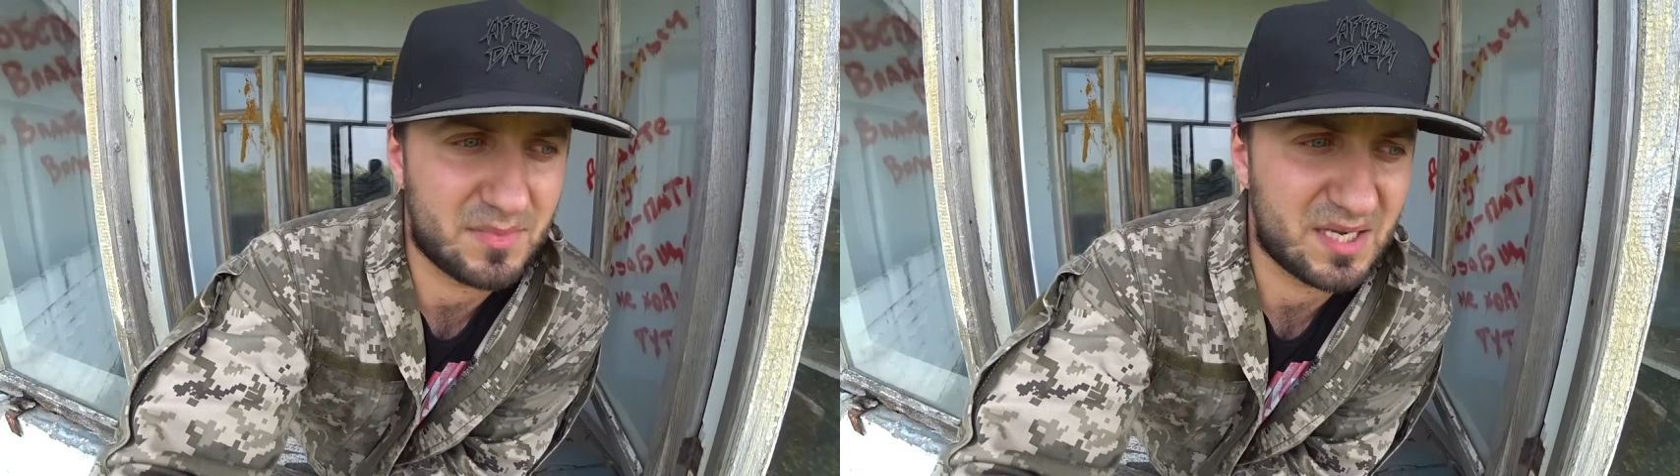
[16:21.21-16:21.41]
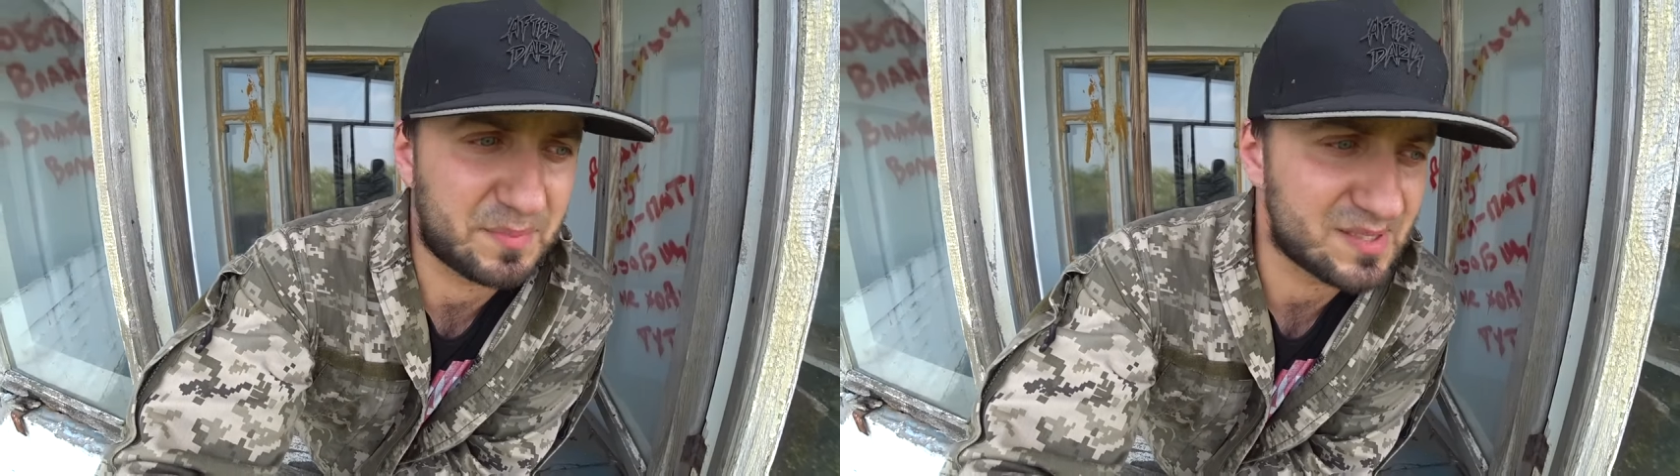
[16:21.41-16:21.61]

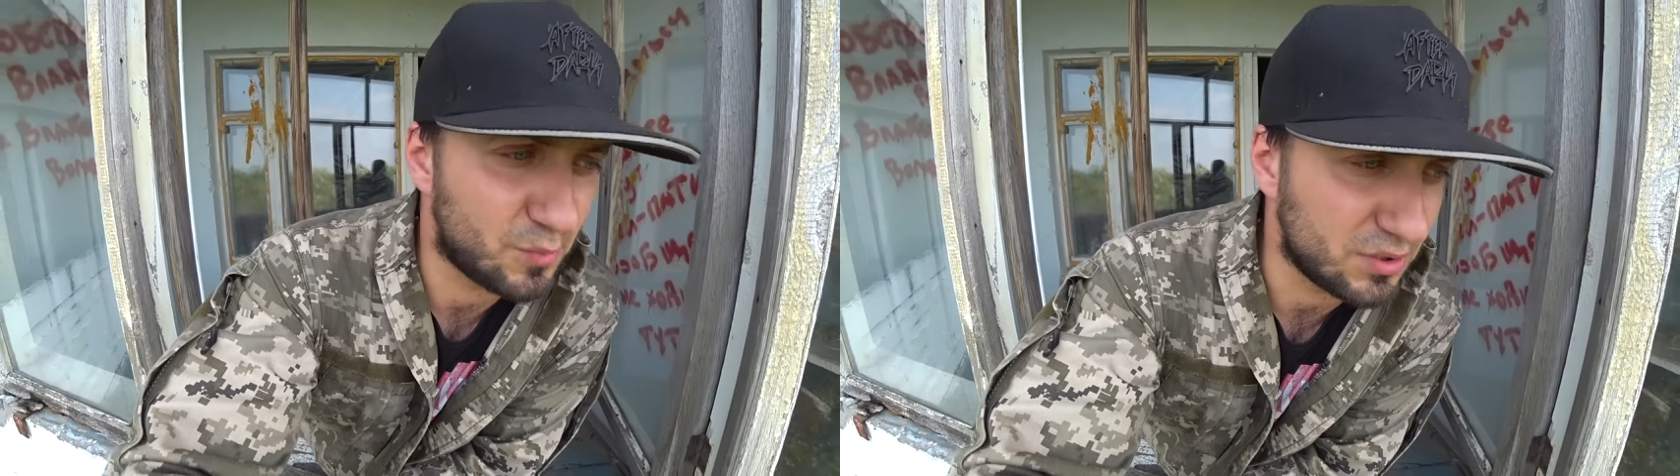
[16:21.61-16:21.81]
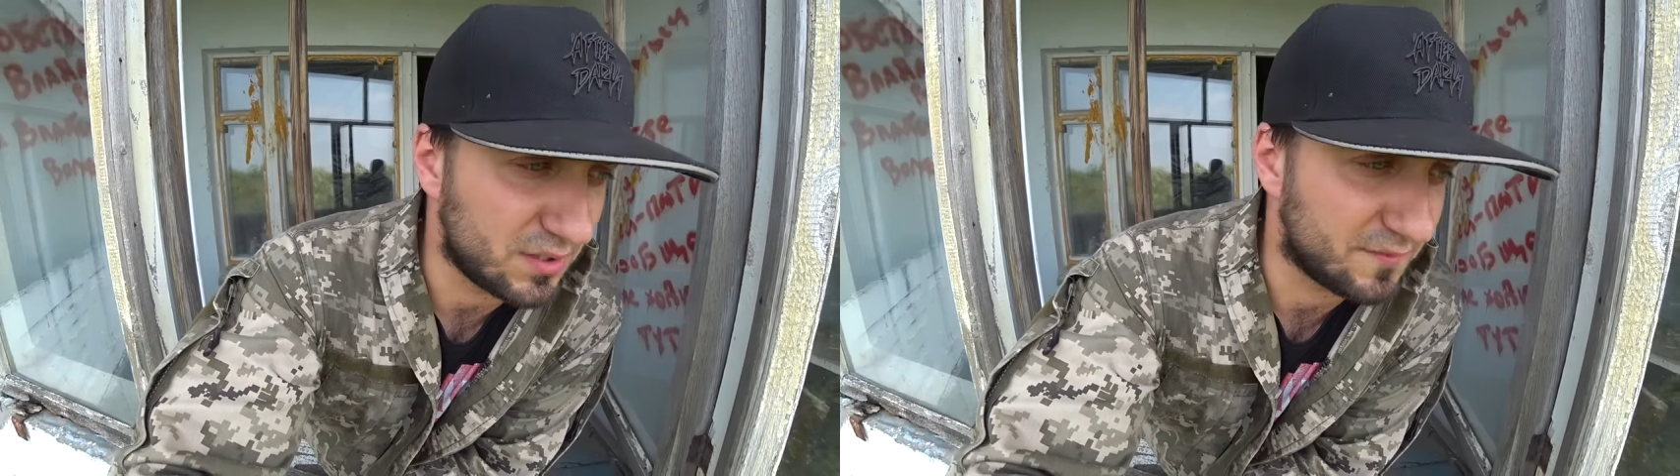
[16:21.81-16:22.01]
моих
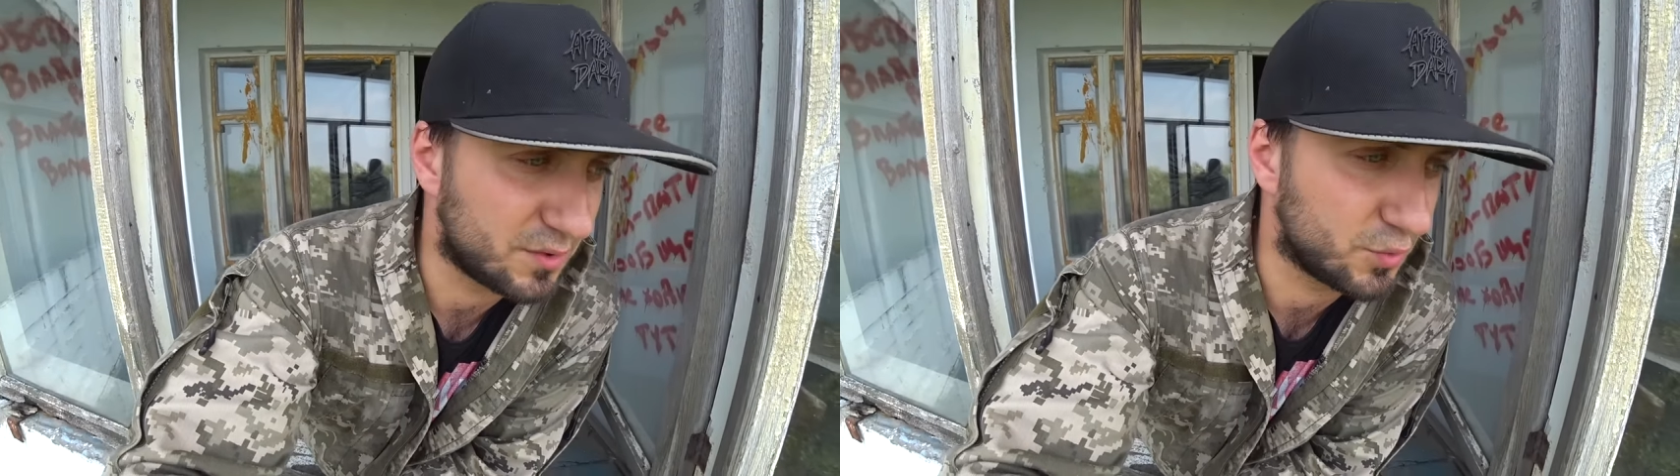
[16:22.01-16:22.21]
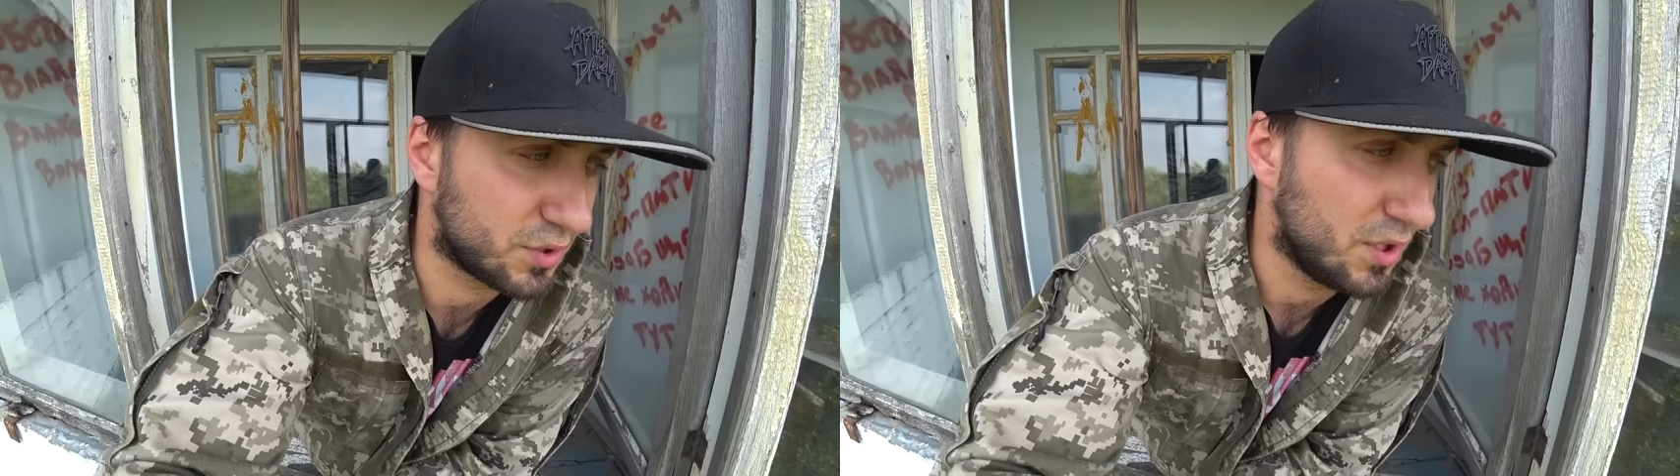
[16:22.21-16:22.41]
просмотров
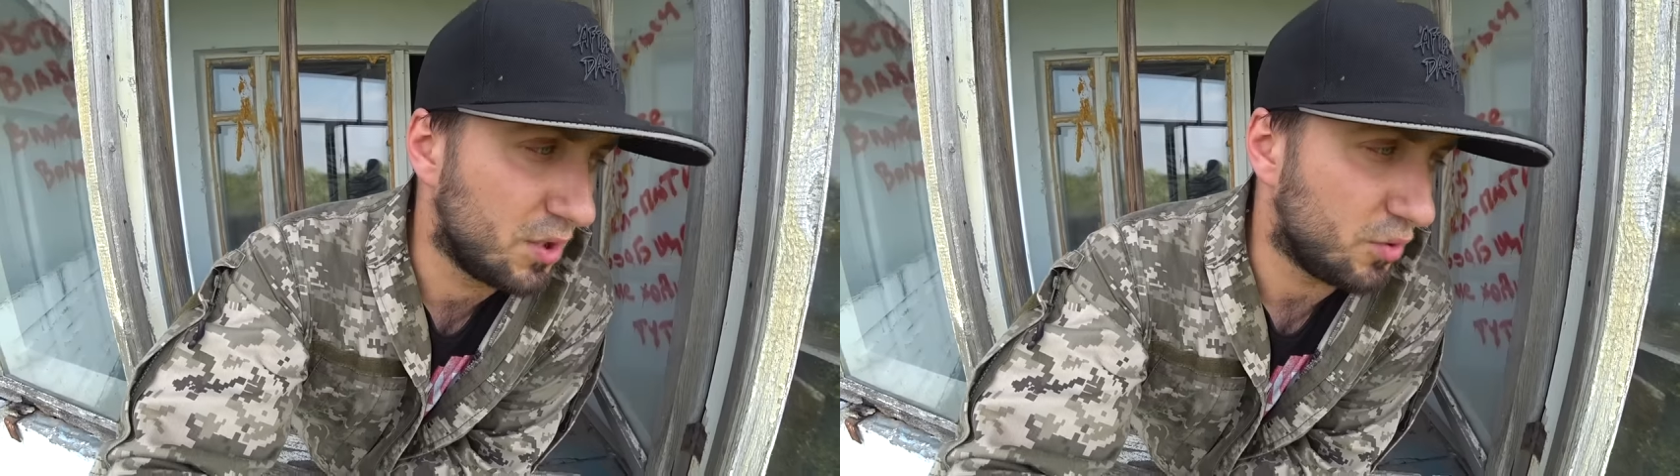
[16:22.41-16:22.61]
идут